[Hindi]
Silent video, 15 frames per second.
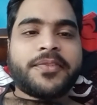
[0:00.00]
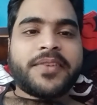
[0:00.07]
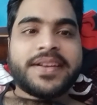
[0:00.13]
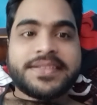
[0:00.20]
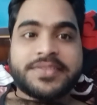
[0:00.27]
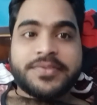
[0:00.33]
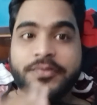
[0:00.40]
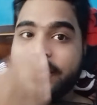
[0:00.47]

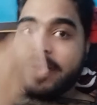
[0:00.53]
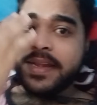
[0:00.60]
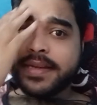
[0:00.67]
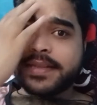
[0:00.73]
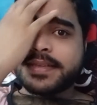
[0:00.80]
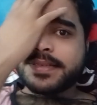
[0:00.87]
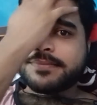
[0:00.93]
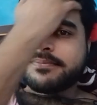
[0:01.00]
फ्रेंड्स
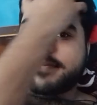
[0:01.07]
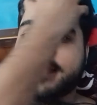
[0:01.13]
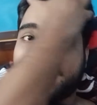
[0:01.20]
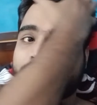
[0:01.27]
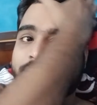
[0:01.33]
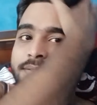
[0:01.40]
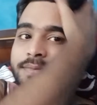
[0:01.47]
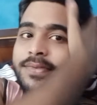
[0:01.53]
वेलकम
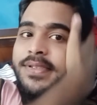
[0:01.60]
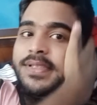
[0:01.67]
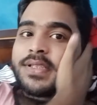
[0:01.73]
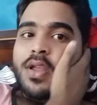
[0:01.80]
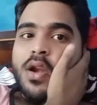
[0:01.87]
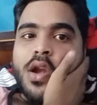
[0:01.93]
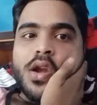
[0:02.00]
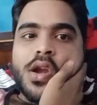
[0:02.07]
बैक टू
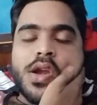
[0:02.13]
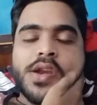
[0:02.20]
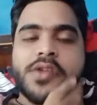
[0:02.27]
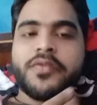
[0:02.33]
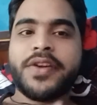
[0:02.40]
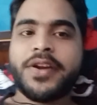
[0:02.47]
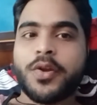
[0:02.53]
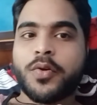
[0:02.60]
अनदर न्यू
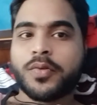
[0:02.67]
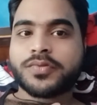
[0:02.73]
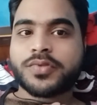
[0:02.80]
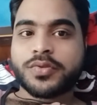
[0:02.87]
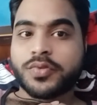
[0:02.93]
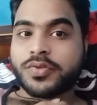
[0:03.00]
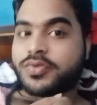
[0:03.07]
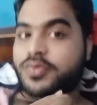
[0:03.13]
वीडियो तो
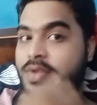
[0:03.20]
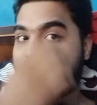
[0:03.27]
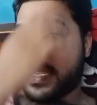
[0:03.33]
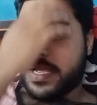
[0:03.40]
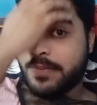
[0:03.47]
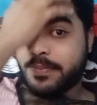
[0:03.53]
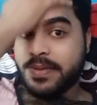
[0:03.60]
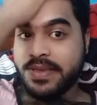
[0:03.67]
दोस्तों यार
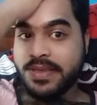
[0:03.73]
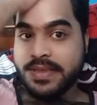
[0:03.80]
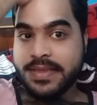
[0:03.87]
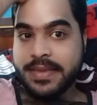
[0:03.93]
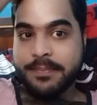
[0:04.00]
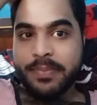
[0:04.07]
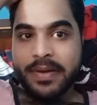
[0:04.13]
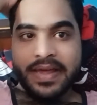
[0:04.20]
अभी
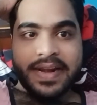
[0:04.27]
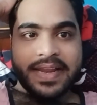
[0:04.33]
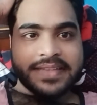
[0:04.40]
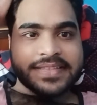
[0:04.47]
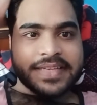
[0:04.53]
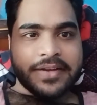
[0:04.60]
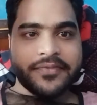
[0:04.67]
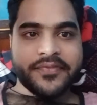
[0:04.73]
ये बाल आज
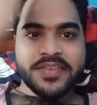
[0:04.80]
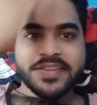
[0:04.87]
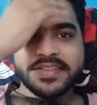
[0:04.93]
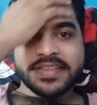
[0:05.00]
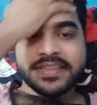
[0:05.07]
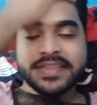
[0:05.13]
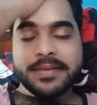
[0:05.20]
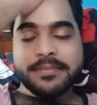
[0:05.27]
काफ़ी
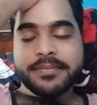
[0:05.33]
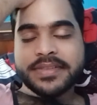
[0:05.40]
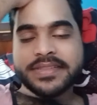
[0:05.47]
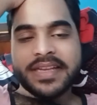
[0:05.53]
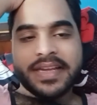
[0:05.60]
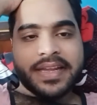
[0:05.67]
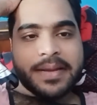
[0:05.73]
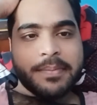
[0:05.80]
ज़्यादा
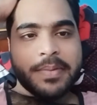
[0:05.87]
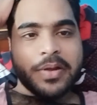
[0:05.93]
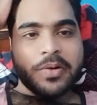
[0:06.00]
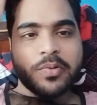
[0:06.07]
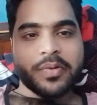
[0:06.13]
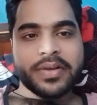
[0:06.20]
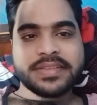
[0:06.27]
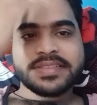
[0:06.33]
मज़ा आ रहा बालों
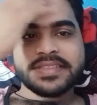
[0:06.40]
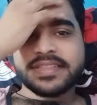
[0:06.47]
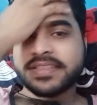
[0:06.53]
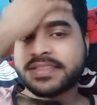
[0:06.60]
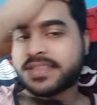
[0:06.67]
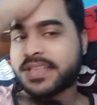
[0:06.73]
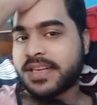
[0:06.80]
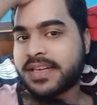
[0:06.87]
को ऐसे
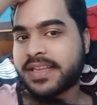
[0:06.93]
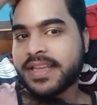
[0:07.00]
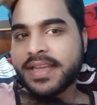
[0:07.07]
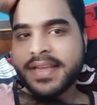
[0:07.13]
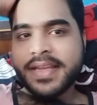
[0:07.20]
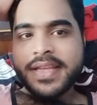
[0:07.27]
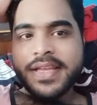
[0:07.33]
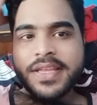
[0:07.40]
टच करके
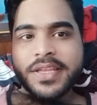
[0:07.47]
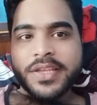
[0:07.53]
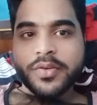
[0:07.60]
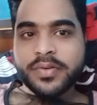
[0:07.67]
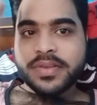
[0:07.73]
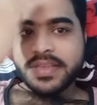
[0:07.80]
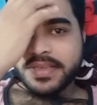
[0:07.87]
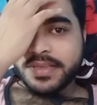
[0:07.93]

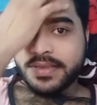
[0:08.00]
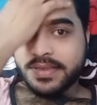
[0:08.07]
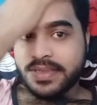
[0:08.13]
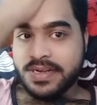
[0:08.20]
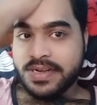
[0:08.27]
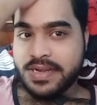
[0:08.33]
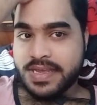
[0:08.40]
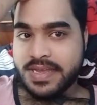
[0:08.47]
क्योंकि कल
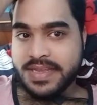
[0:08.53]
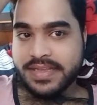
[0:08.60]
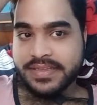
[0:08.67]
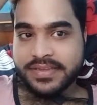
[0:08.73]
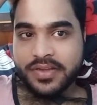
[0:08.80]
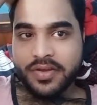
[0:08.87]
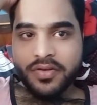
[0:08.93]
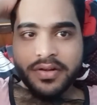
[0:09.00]
नहाया
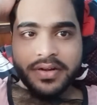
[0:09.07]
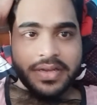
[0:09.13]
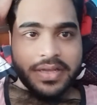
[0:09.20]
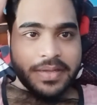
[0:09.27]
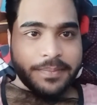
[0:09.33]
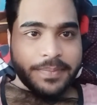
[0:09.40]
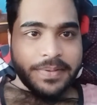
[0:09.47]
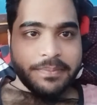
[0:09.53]
था और
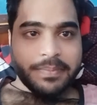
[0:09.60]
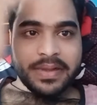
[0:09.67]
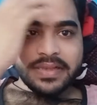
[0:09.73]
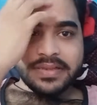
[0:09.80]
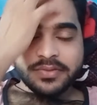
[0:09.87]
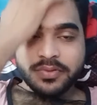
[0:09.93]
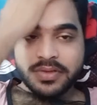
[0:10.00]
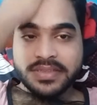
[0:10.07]
अभी
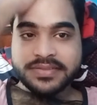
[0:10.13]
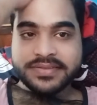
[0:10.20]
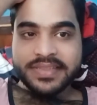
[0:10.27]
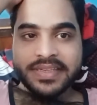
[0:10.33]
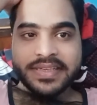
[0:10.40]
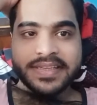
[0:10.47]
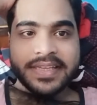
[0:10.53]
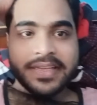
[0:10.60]
बाल थोड़ा
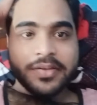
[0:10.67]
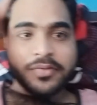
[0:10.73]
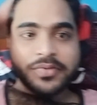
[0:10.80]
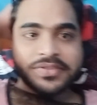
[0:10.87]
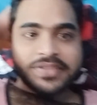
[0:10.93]
सिल्की है कुछ